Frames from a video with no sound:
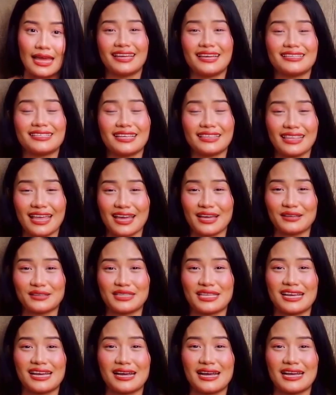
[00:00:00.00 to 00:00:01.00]
Isa tayo
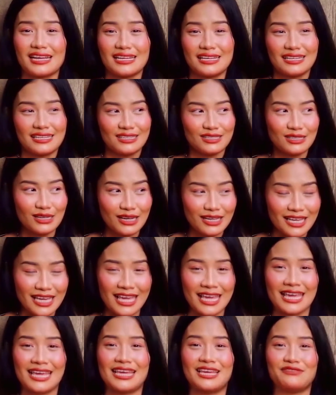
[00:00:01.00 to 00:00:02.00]
sa
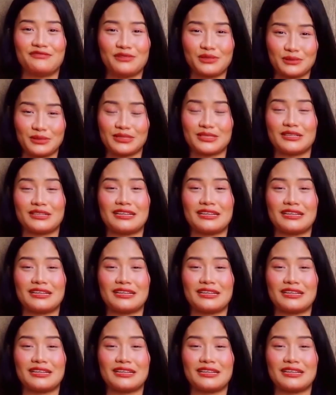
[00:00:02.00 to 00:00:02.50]
lucky influencer